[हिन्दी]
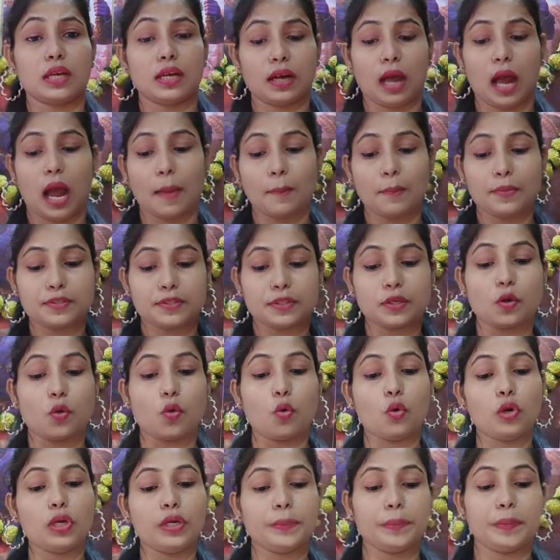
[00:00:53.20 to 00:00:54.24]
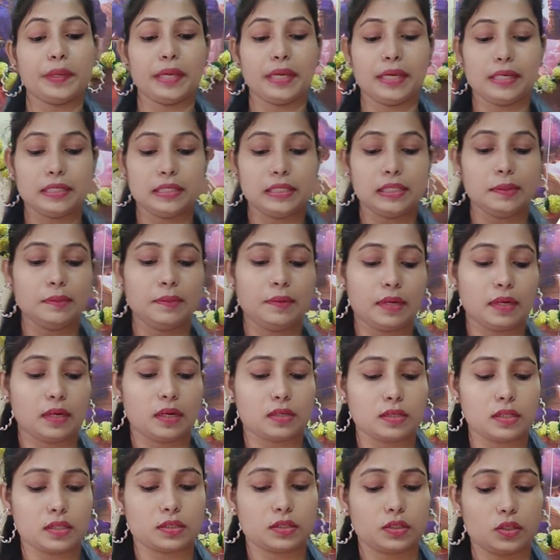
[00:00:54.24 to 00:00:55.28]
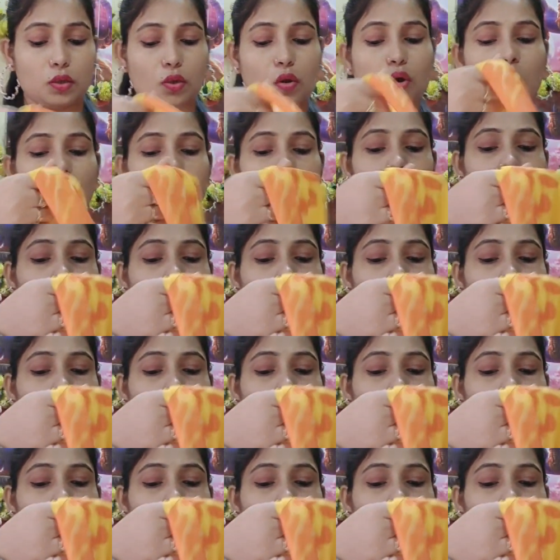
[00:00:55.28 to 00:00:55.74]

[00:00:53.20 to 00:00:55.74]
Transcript: सेट आप इसे होली पे इजिली वेयर कर सकते हो